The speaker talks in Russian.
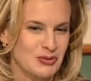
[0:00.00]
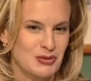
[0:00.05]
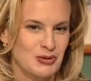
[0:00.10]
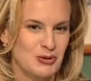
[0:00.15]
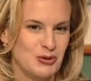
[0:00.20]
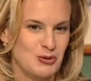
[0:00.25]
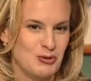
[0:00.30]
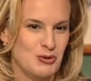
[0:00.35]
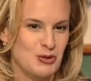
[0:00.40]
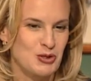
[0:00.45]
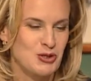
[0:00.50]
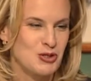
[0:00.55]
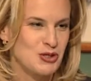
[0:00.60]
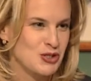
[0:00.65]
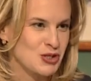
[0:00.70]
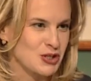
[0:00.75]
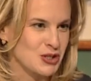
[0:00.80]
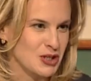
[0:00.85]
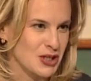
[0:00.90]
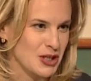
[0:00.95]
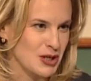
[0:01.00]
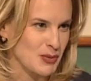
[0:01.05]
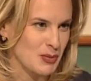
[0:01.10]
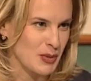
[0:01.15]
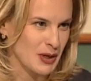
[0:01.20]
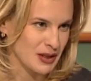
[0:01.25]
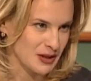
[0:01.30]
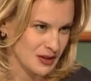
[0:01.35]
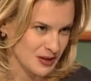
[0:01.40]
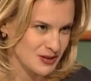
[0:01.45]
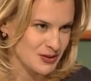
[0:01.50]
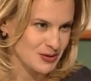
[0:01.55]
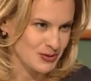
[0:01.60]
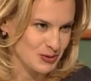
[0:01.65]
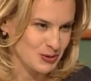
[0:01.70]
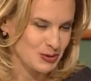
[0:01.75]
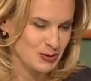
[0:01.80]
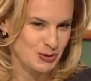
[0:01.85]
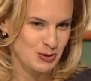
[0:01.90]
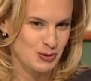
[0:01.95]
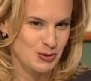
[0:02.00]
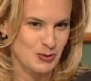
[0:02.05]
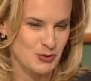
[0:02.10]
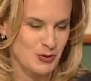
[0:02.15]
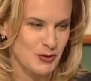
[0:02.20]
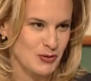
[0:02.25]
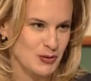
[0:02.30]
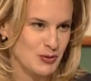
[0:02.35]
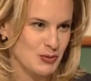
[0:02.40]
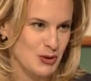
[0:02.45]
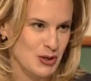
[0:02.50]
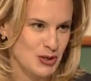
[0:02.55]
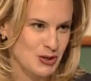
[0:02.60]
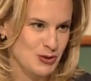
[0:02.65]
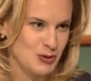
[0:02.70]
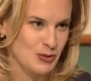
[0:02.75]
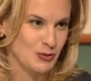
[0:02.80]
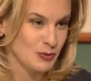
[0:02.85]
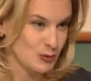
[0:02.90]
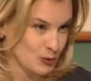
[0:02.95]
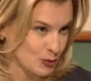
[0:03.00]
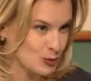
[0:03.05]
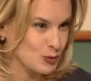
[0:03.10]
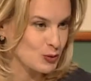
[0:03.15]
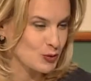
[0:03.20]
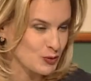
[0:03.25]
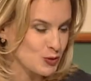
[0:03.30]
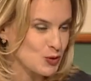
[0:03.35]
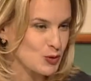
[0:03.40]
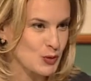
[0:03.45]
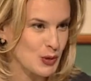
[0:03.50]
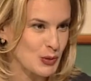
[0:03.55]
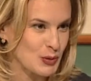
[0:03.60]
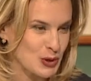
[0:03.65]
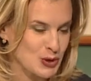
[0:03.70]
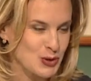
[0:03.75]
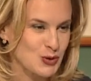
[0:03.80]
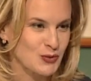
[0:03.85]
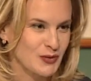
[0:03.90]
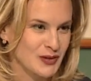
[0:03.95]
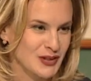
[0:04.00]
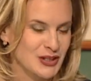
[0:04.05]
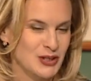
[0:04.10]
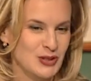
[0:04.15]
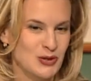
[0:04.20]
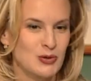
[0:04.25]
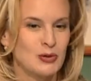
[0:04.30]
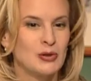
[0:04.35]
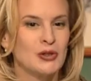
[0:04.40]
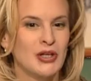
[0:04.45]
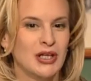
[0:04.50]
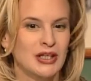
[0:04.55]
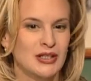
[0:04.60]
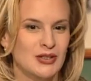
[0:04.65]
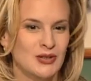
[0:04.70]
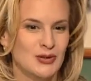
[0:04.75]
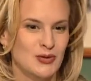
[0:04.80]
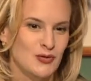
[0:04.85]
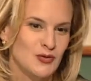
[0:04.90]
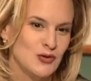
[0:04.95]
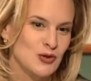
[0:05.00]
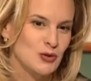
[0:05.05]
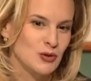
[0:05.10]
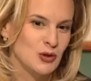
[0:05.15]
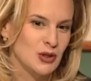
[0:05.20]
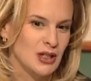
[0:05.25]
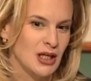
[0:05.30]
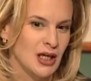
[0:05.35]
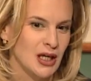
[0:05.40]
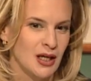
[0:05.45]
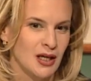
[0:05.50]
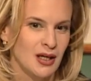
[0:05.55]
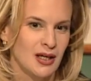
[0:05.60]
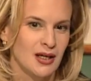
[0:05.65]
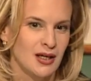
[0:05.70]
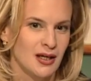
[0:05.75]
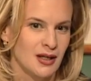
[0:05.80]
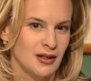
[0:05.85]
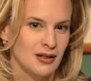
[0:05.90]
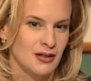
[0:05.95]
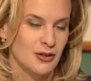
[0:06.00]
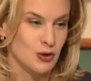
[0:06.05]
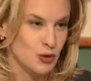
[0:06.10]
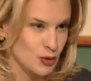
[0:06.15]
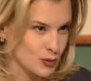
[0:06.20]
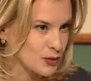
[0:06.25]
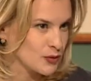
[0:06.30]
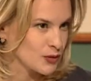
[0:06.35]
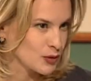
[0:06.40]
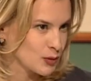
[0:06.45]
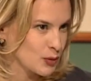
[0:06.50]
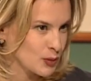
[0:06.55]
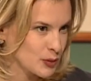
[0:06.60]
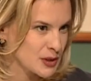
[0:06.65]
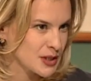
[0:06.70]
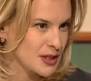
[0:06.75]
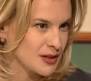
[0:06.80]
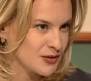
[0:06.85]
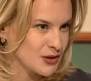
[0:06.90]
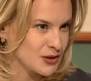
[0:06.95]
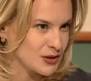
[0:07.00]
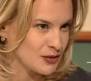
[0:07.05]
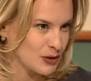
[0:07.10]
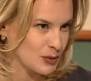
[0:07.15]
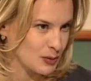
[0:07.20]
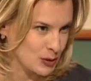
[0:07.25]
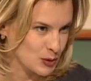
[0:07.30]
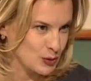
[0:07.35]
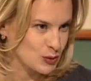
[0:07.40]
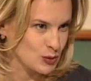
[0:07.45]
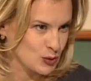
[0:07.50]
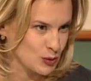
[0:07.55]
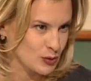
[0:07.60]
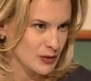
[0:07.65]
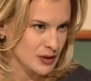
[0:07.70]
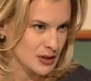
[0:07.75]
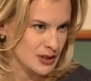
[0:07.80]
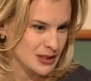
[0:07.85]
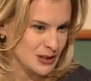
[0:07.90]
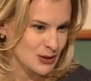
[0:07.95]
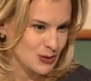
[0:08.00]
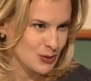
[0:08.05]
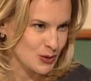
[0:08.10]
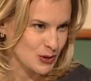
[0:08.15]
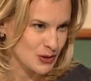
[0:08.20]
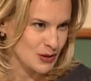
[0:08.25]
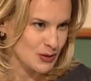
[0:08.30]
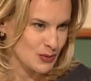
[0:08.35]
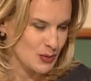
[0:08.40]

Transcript: юридическое понятие, вот то, о чем я вас прошу, то, в чем я прошу у вас консультации, но все-таки, что бы вы ему посоветовали, поскольку у вас ситуация